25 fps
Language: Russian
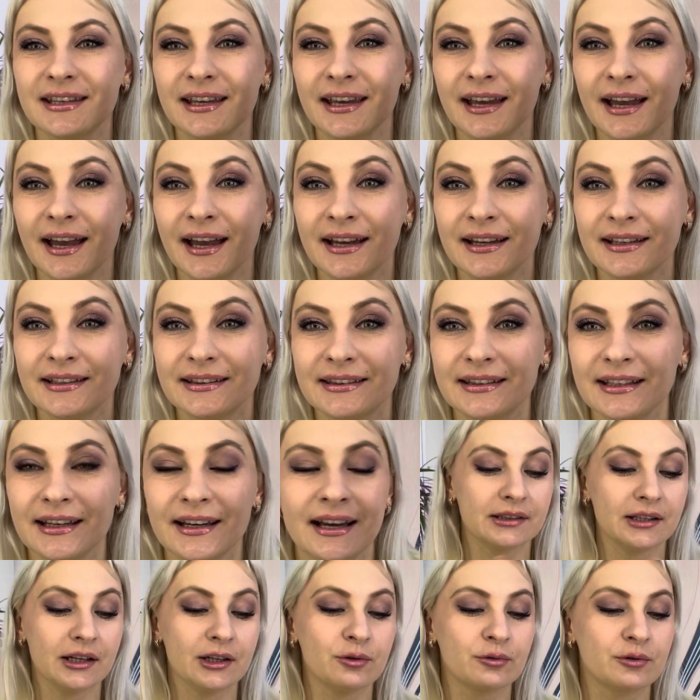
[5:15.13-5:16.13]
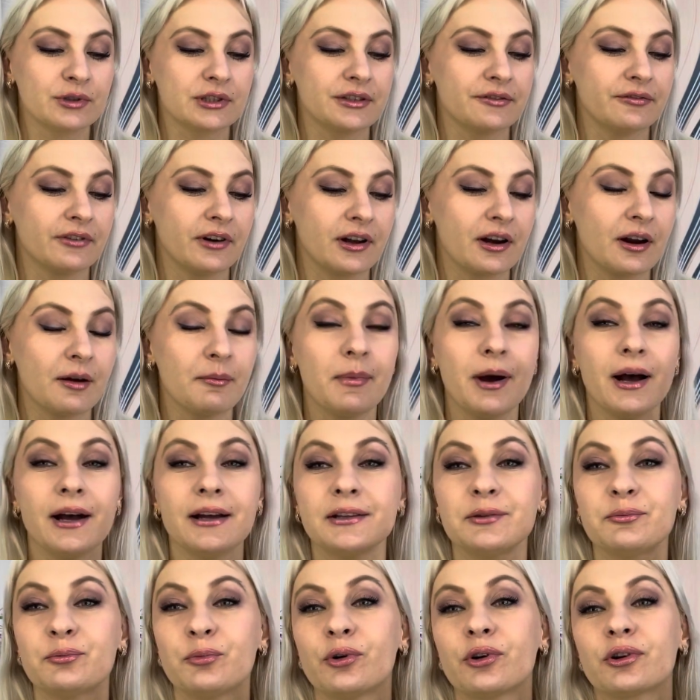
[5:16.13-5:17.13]
Это люксовый
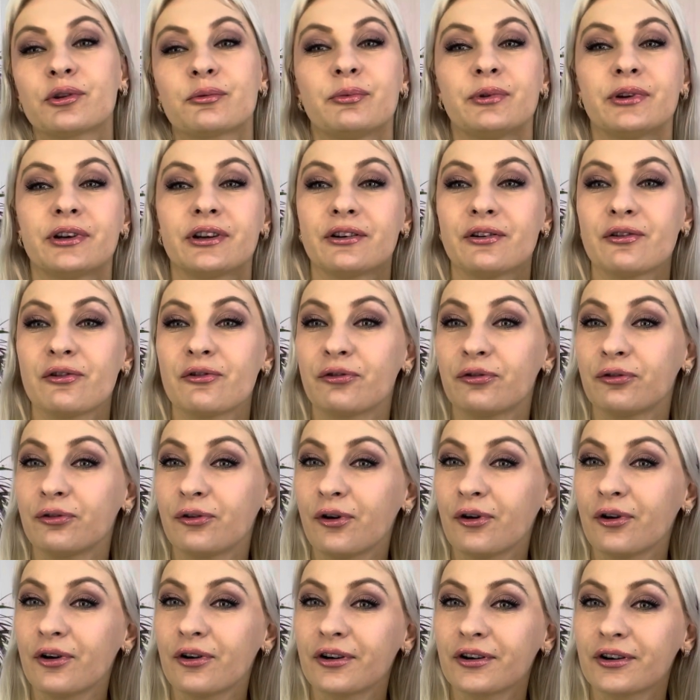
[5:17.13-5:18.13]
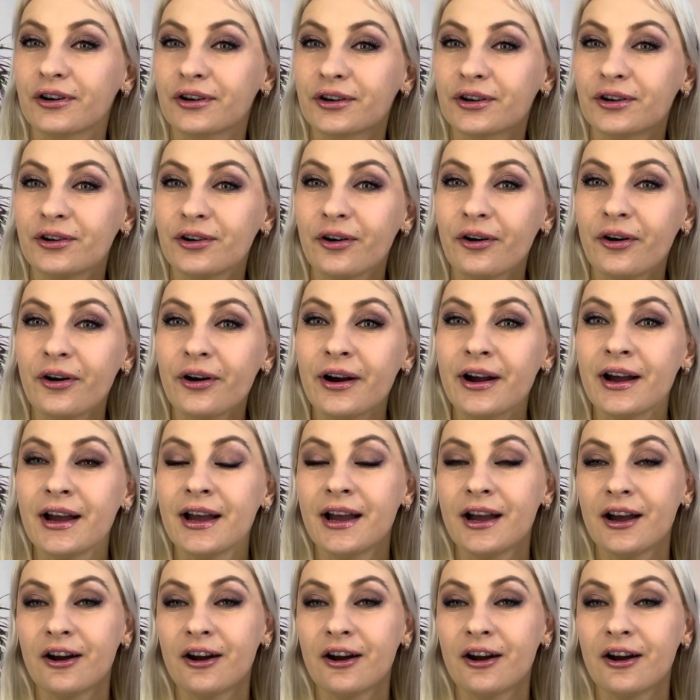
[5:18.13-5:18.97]
аромат Burberry for Her